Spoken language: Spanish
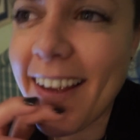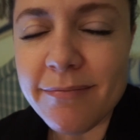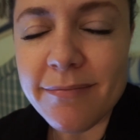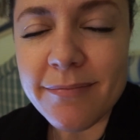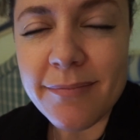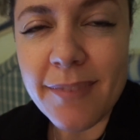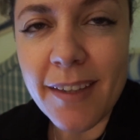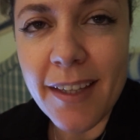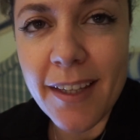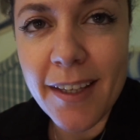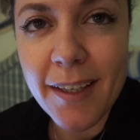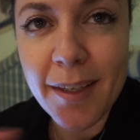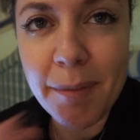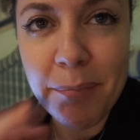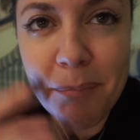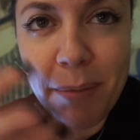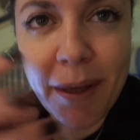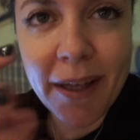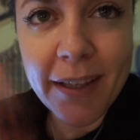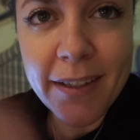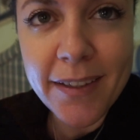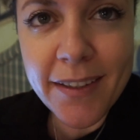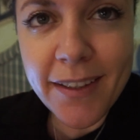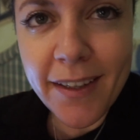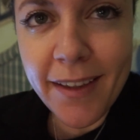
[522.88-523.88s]
de
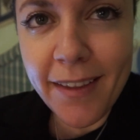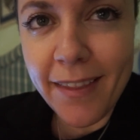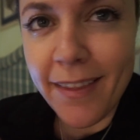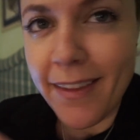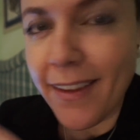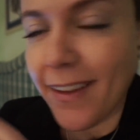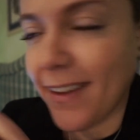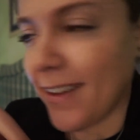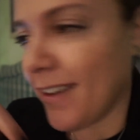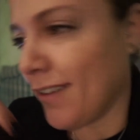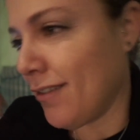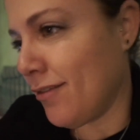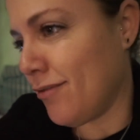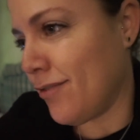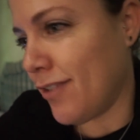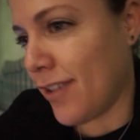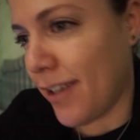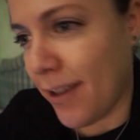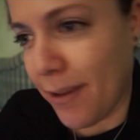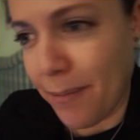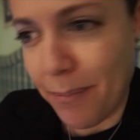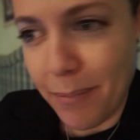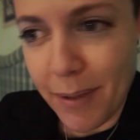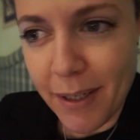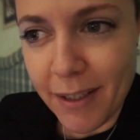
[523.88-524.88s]
España, de fuera
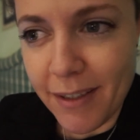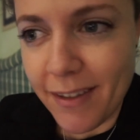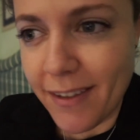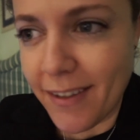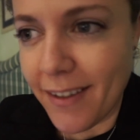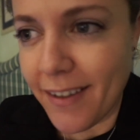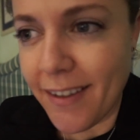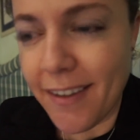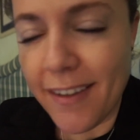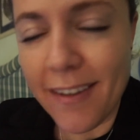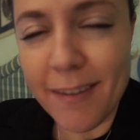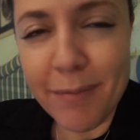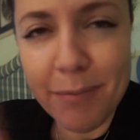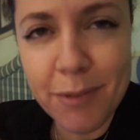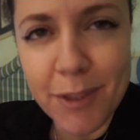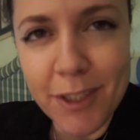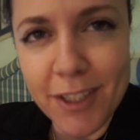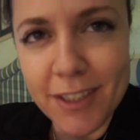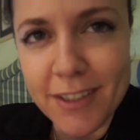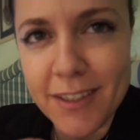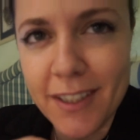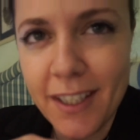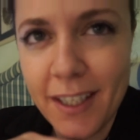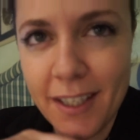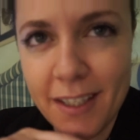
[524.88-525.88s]
de España, porque
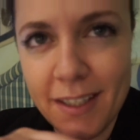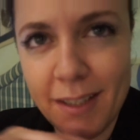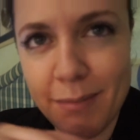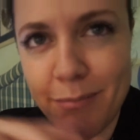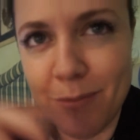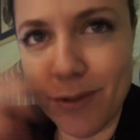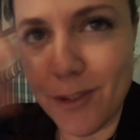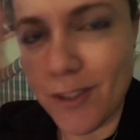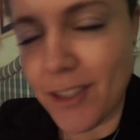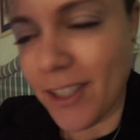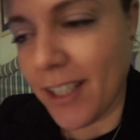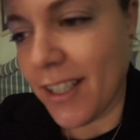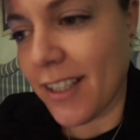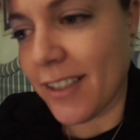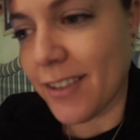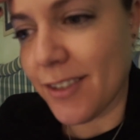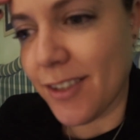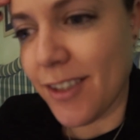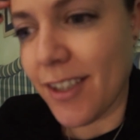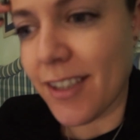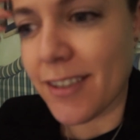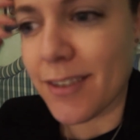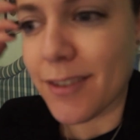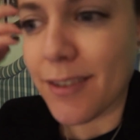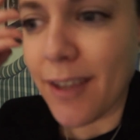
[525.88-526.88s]
sé que hay muchas que sois
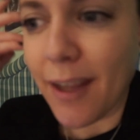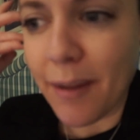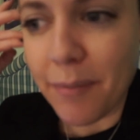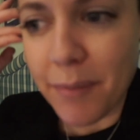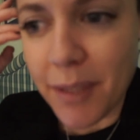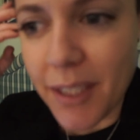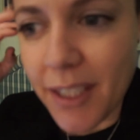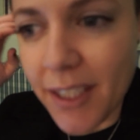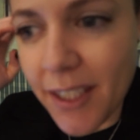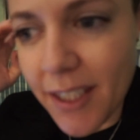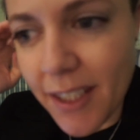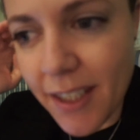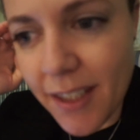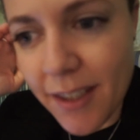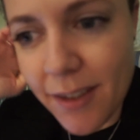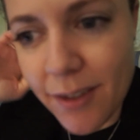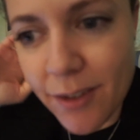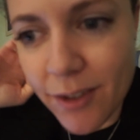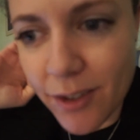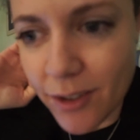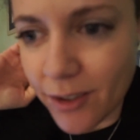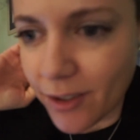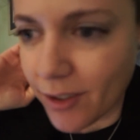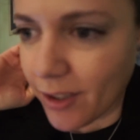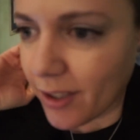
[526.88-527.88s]
de Sudamérica
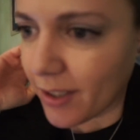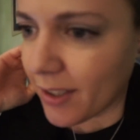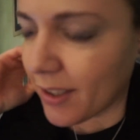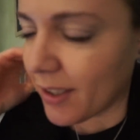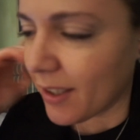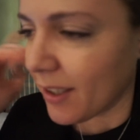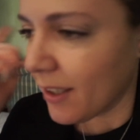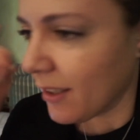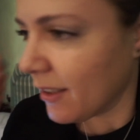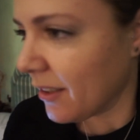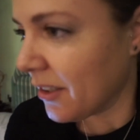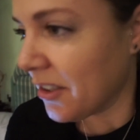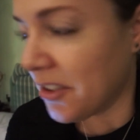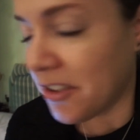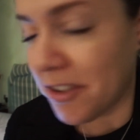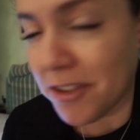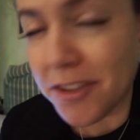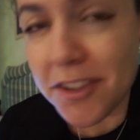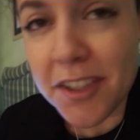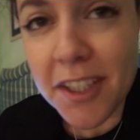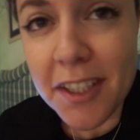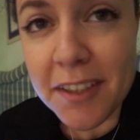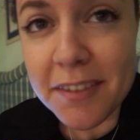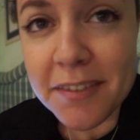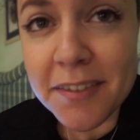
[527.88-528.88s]
o de, no
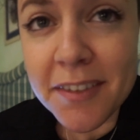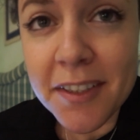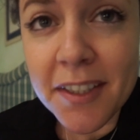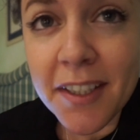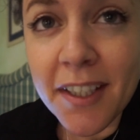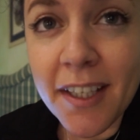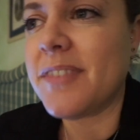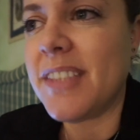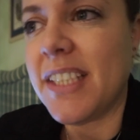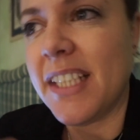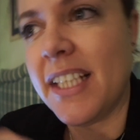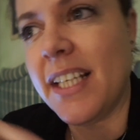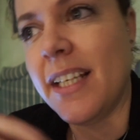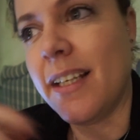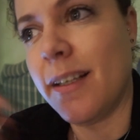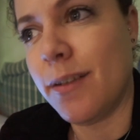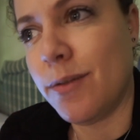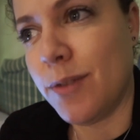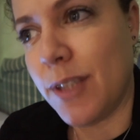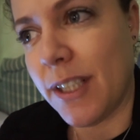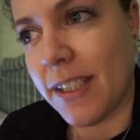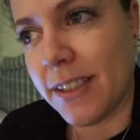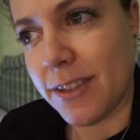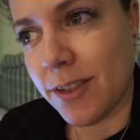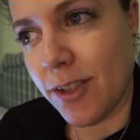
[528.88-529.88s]
sé. Sé que hay
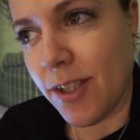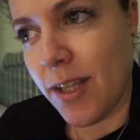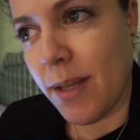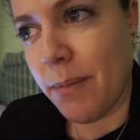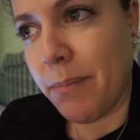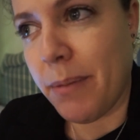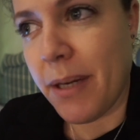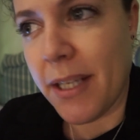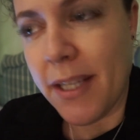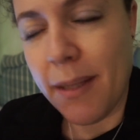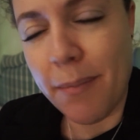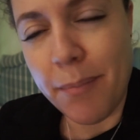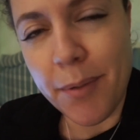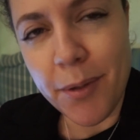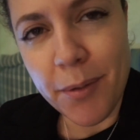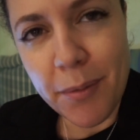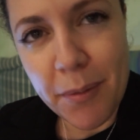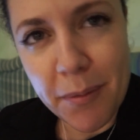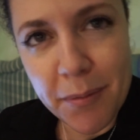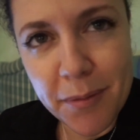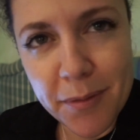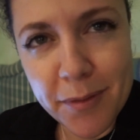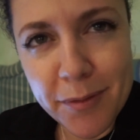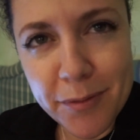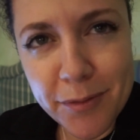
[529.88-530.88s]
algunas que sois de España, pero
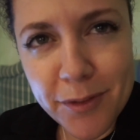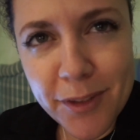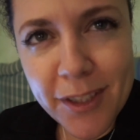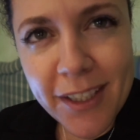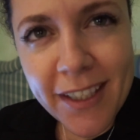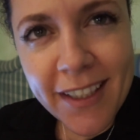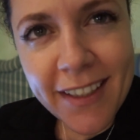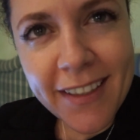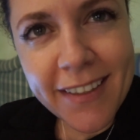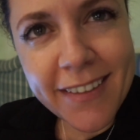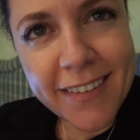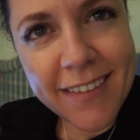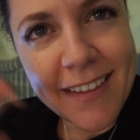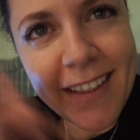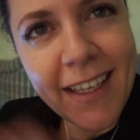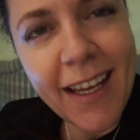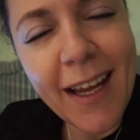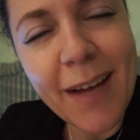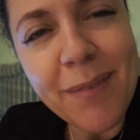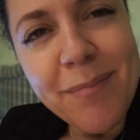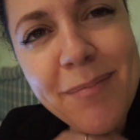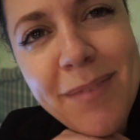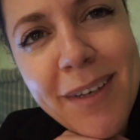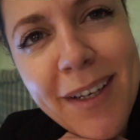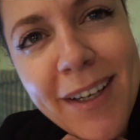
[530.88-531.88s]
vivís fuera.
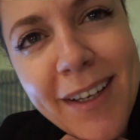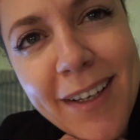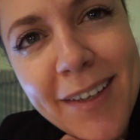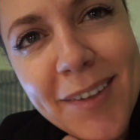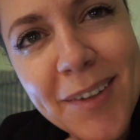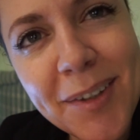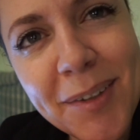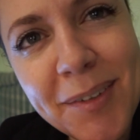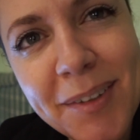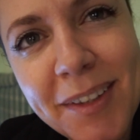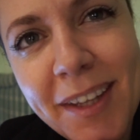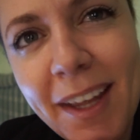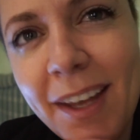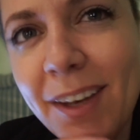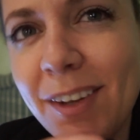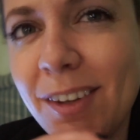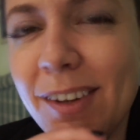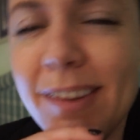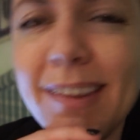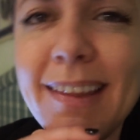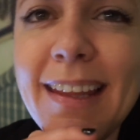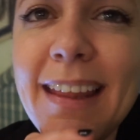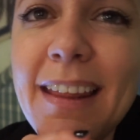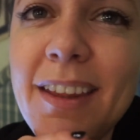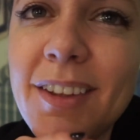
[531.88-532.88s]
Dejadme en los
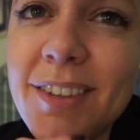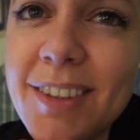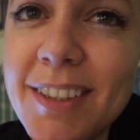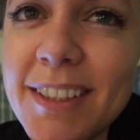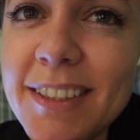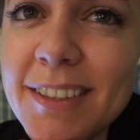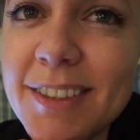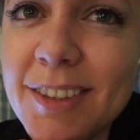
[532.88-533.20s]
comentarios de dónde